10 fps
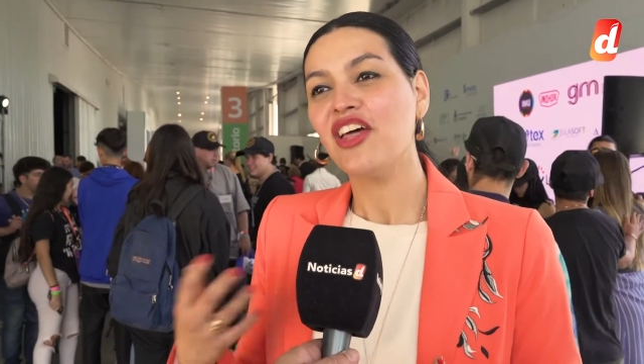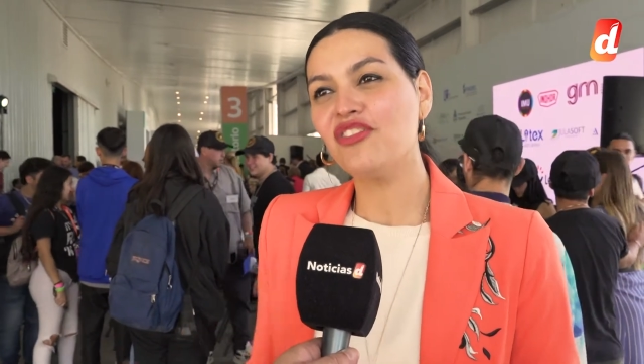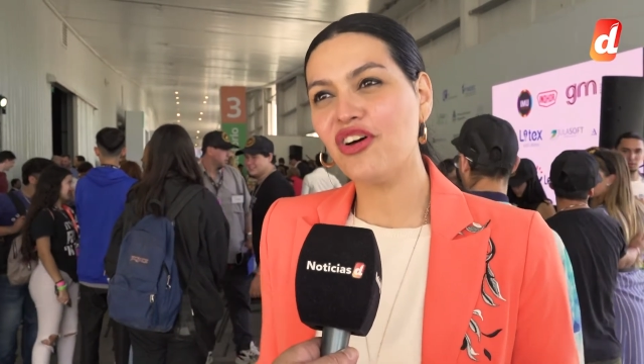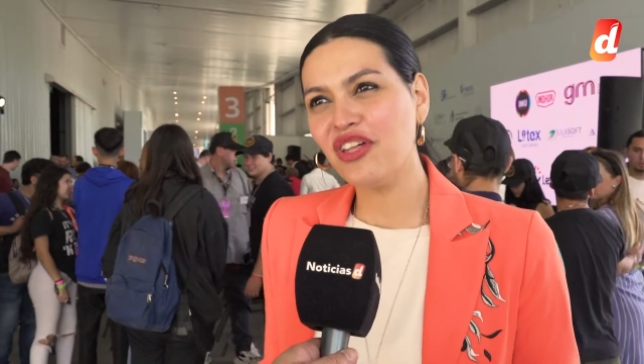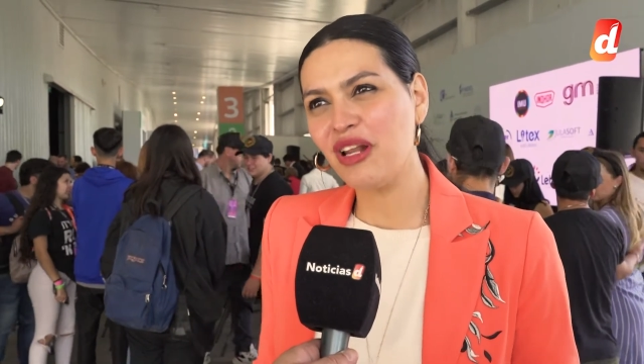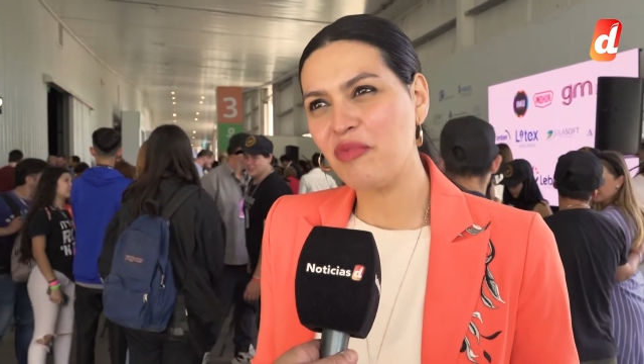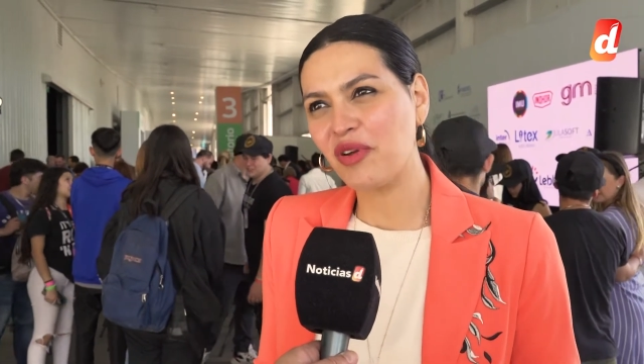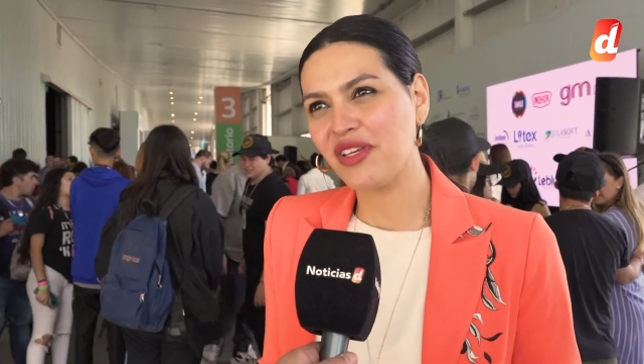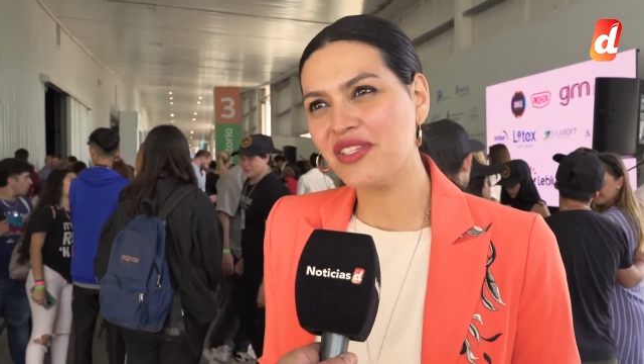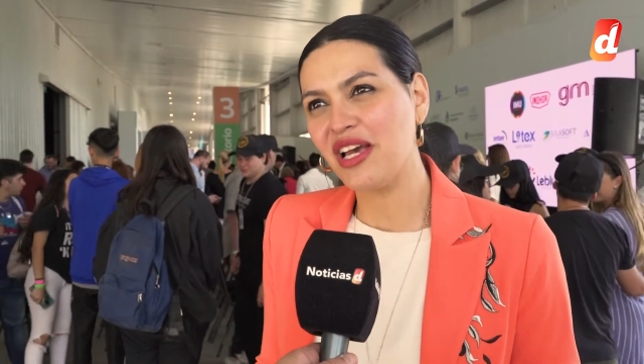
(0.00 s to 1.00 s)
dos de la
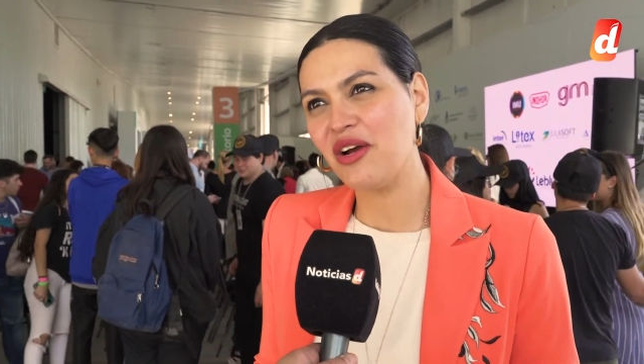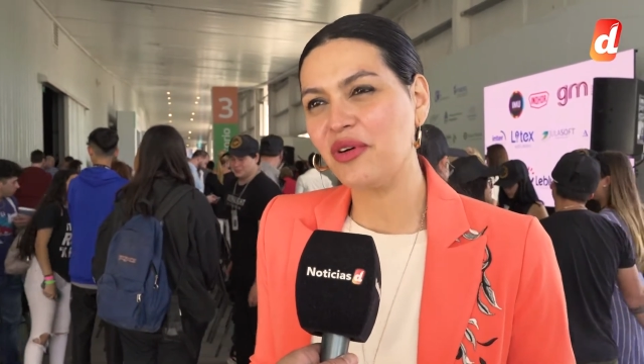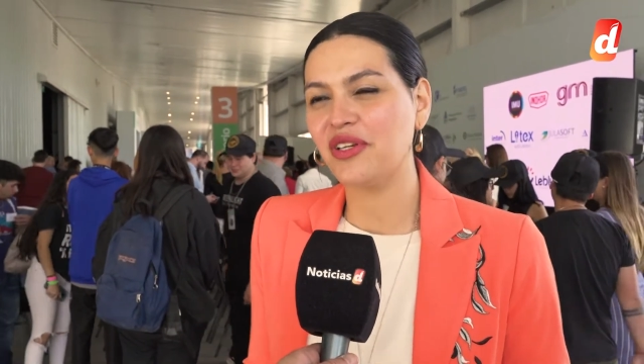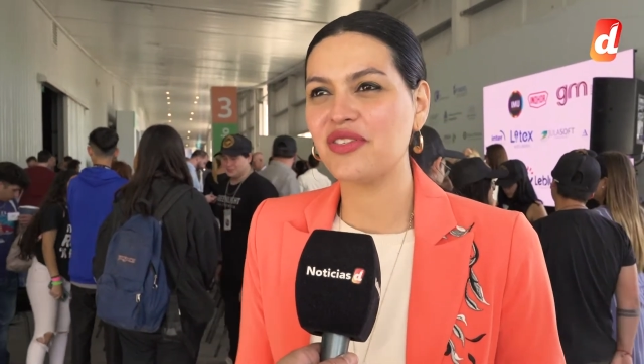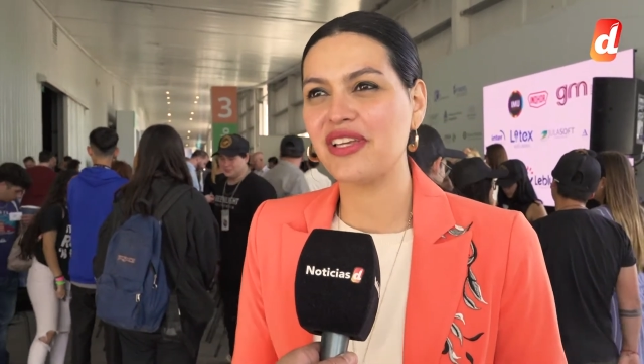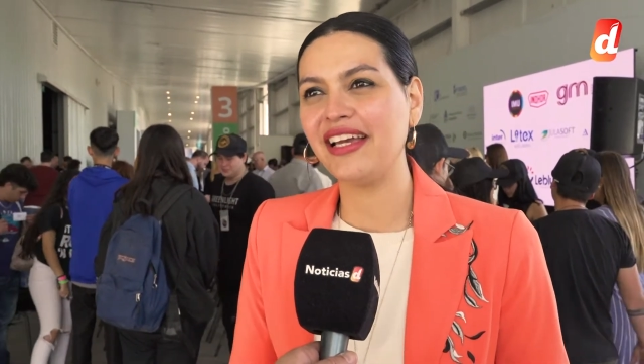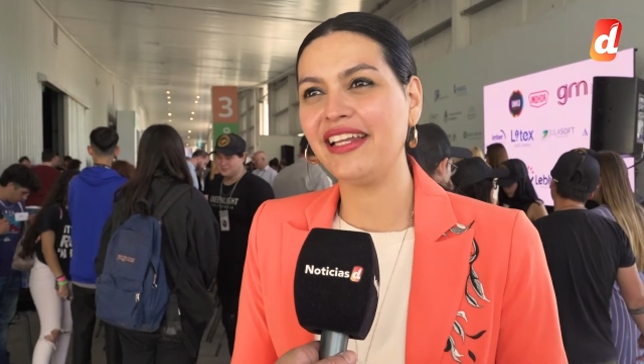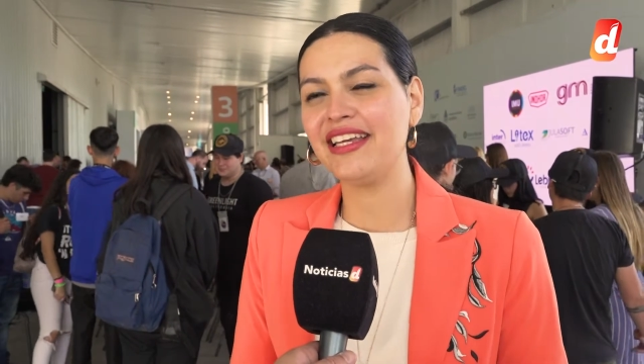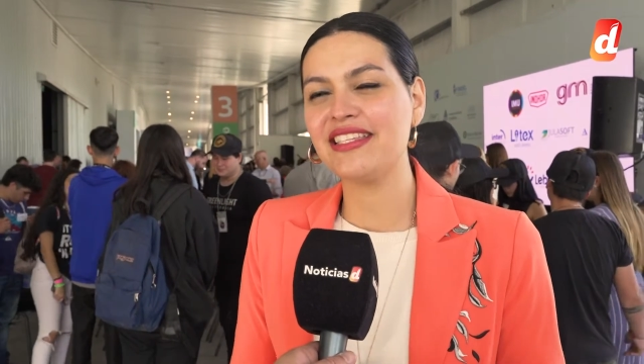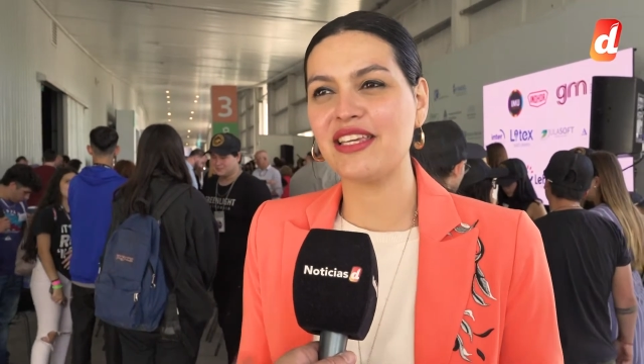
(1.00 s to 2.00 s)
provincia de Buenos
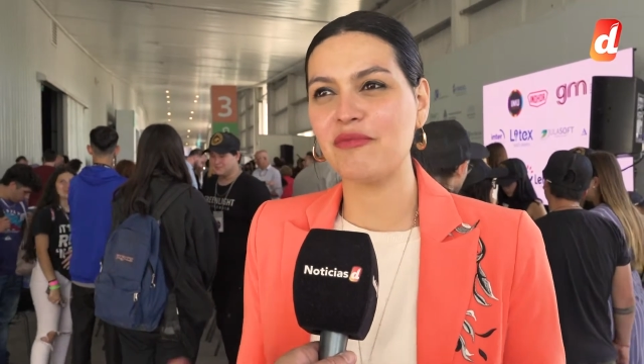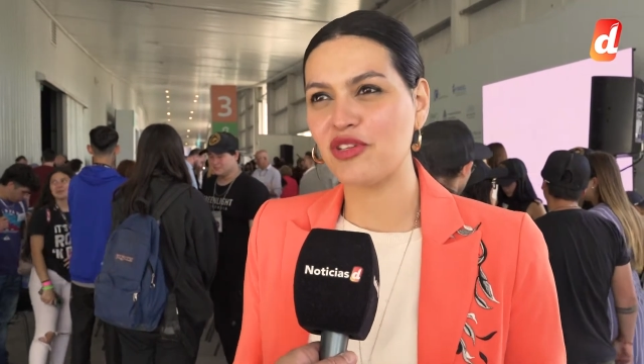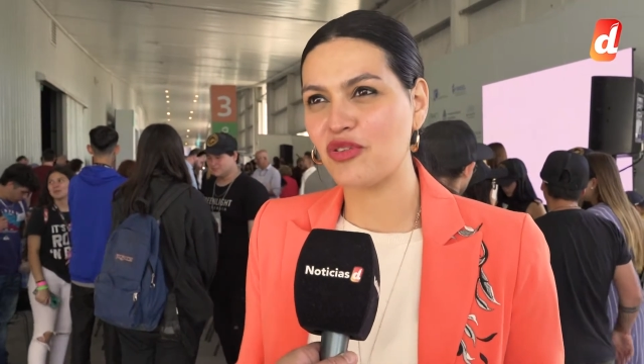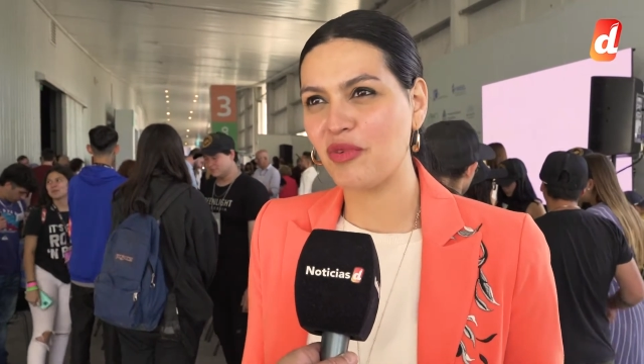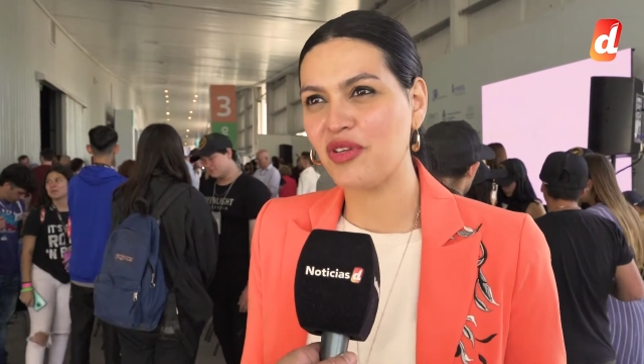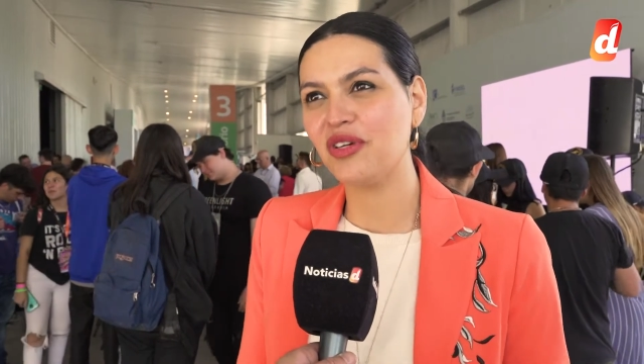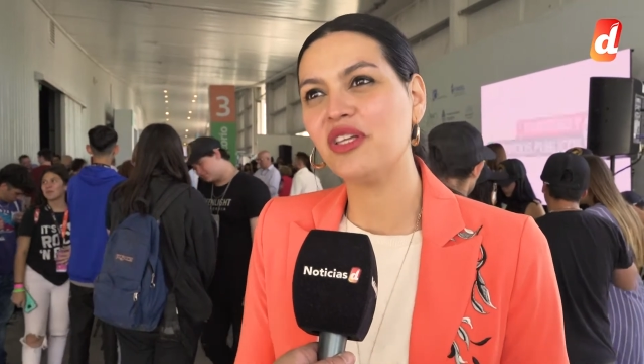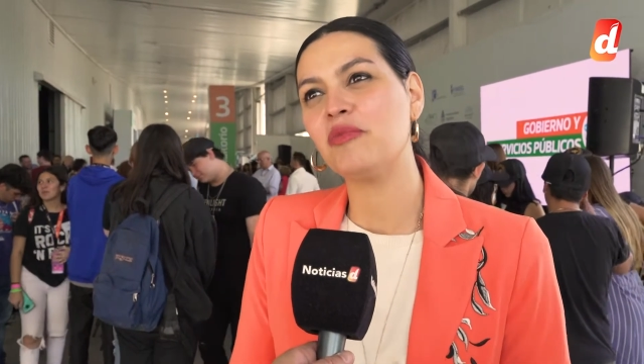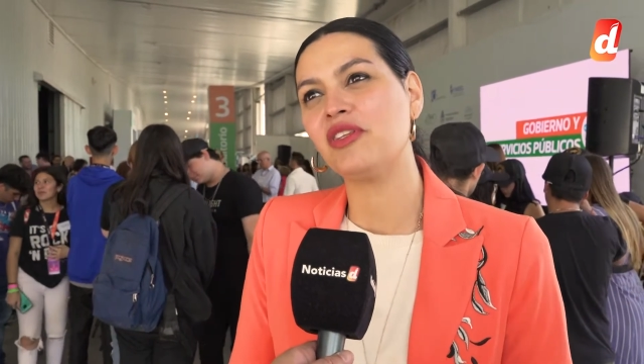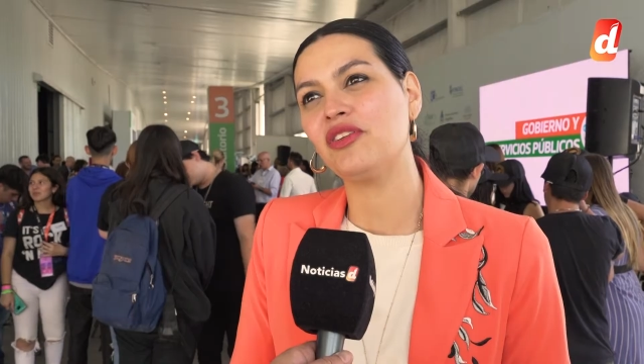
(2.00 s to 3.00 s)
Aires y me sumé yo
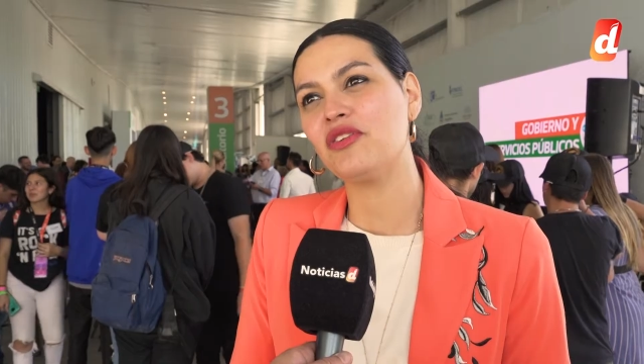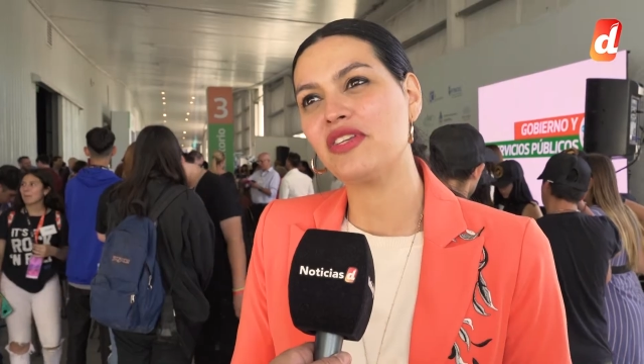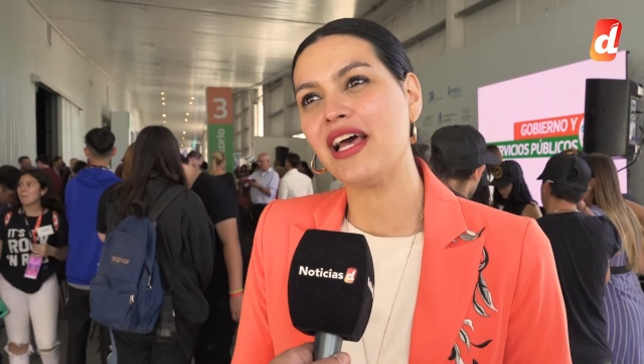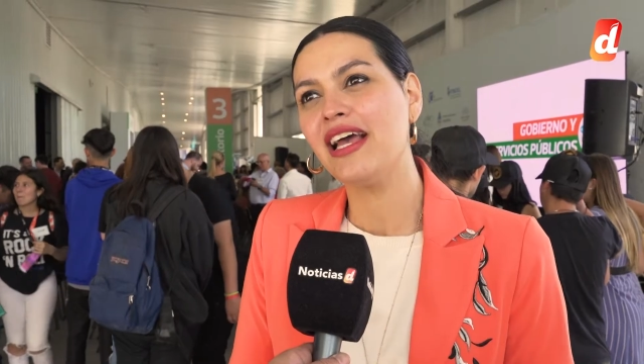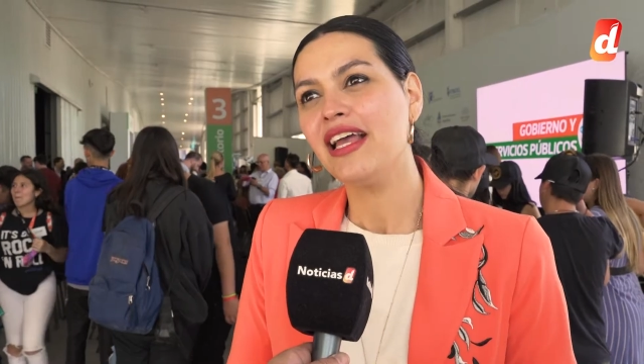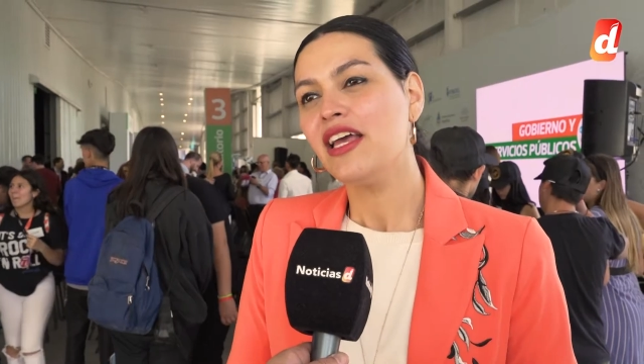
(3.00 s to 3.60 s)
desde Mendoza.